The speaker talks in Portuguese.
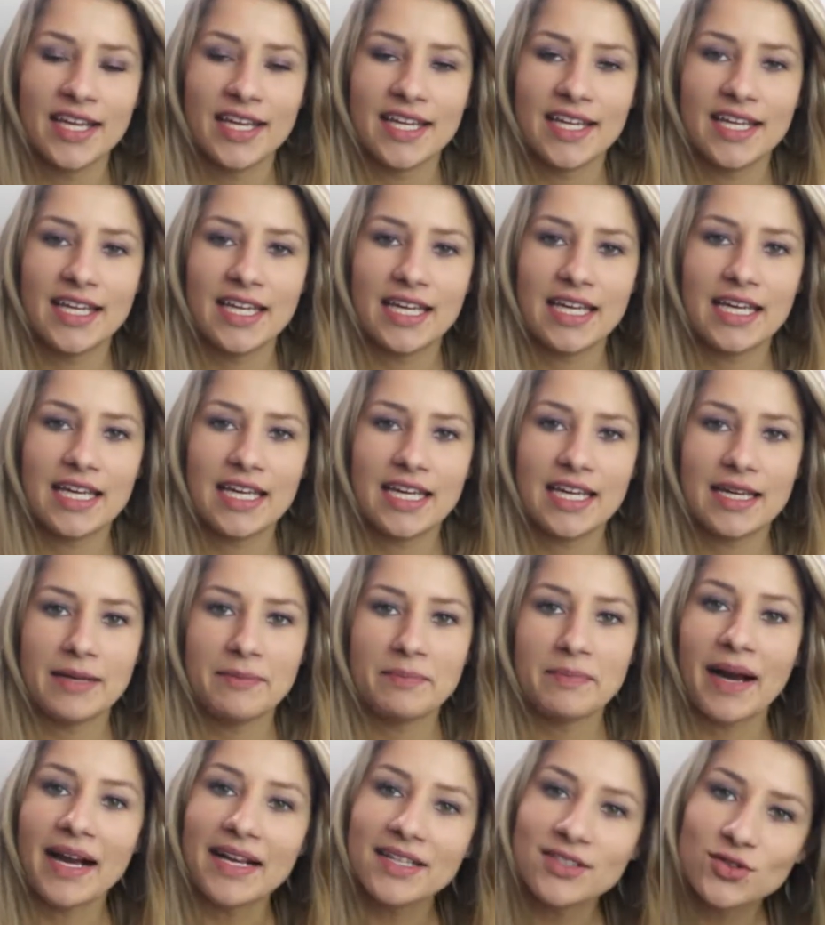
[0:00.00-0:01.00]
e em
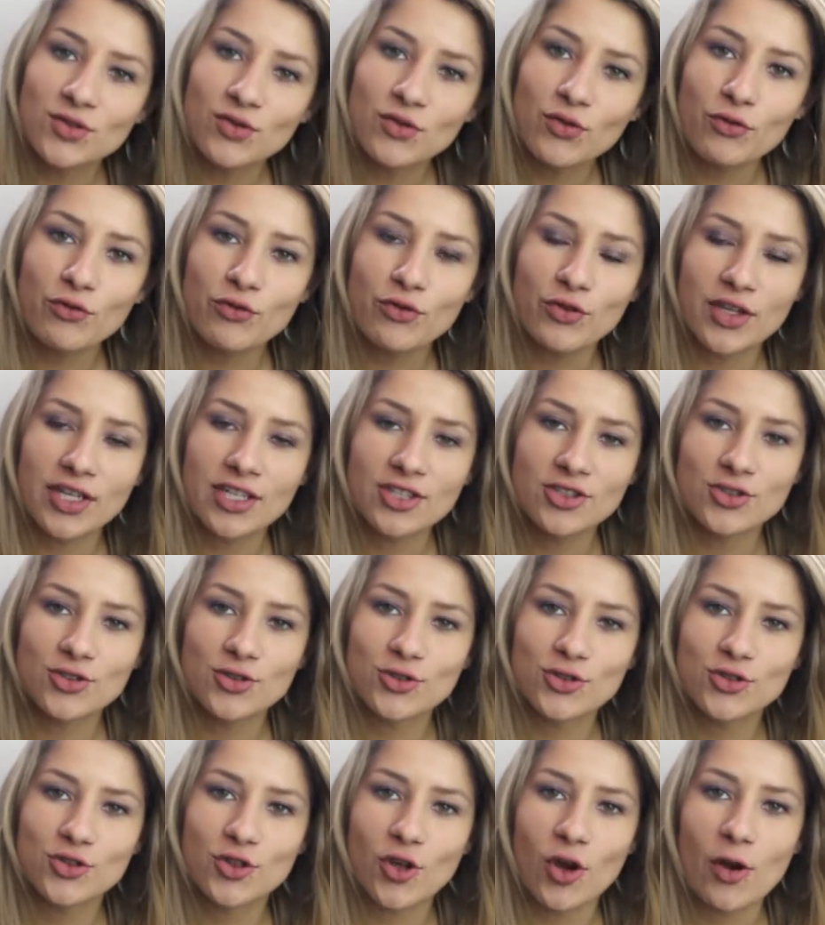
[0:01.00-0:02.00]
mais um
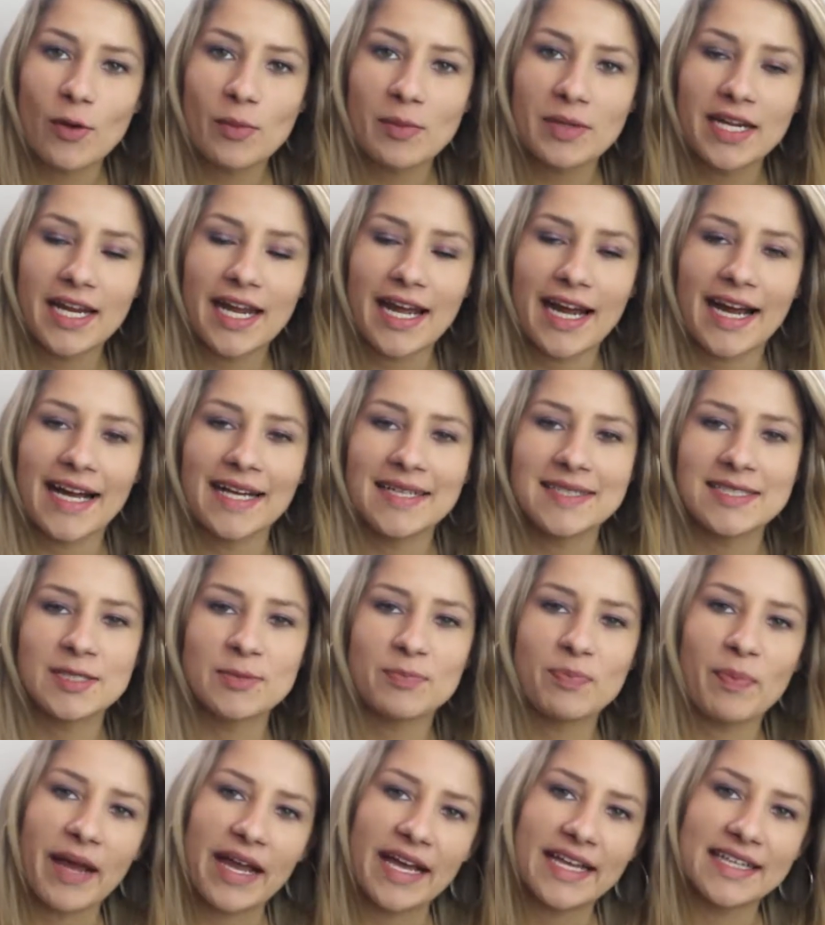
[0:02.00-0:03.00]
vídeo sobre as
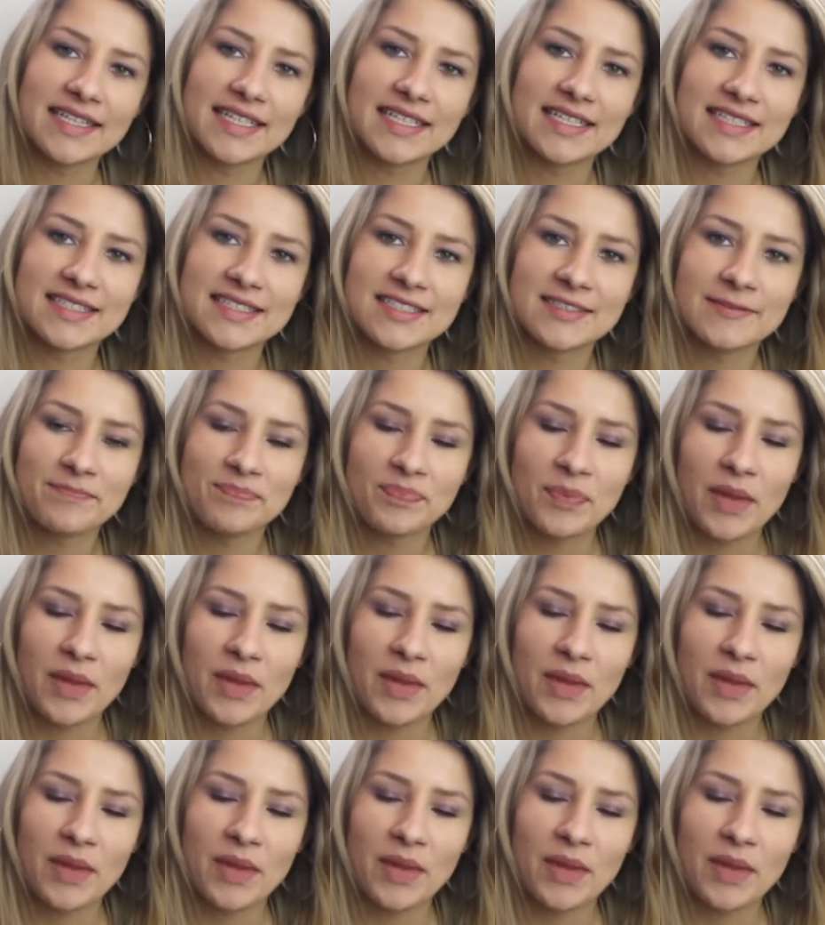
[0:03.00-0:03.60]
pedras.